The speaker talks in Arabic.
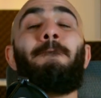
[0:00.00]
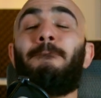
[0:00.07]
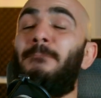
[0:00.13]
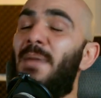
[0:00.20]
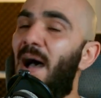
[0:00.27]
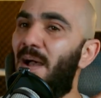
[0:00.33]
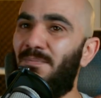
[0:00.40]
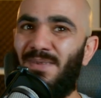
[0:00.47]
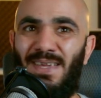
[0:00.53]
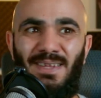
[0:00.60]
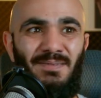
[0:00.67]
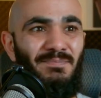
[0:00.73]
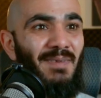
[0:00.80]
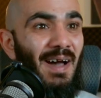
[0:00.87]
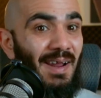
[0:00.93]
ما
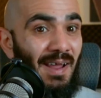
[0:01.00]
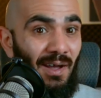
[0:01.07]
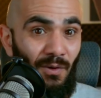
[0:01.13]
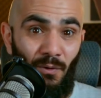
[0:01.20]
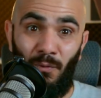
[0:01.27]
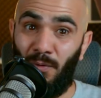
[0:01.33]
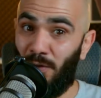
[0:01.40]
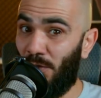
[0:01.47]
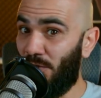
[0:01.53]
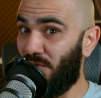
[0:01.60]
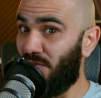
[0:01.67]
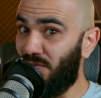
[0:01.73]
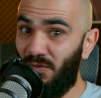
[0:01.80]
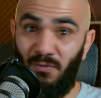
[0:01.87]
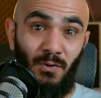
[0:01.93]
بين ما رح اقول
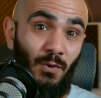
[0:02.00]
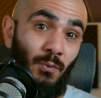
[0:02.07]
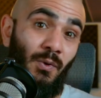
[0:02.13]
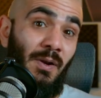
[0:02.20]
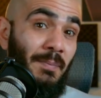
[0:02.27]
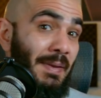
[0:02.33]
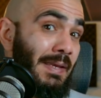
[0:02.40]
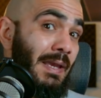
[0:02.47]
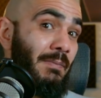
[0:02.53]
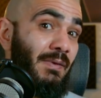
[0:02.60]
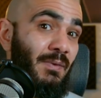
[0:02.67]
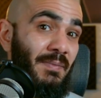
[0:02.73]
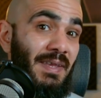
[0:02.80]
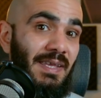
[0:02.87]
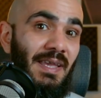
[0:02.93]
الصفر والمية
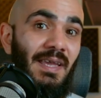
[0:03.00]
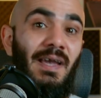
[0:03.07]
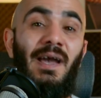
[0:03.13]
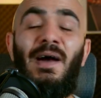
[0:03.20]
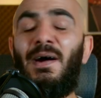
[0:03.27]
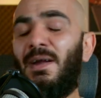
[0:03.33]
بالمية